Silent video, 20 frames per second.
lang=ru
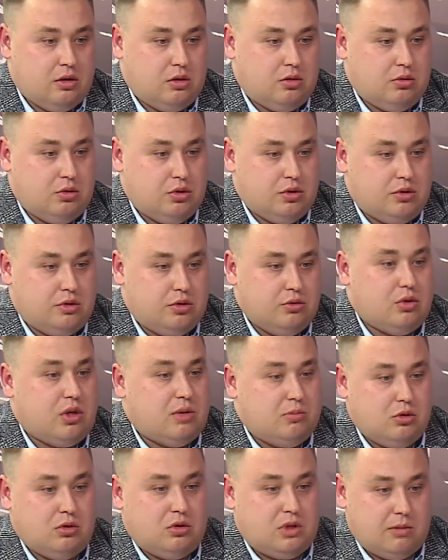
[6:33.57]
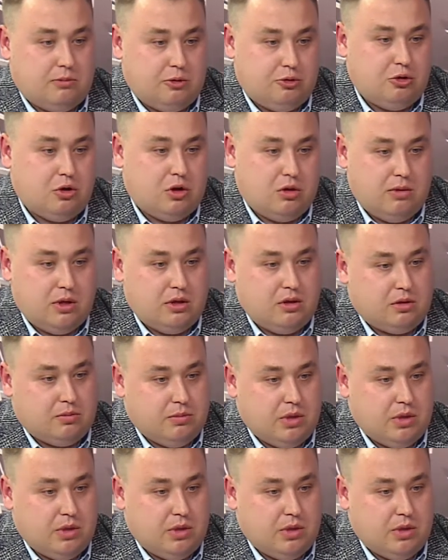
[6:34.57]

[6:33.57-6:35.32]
То есть, ну, работы там еще хватит,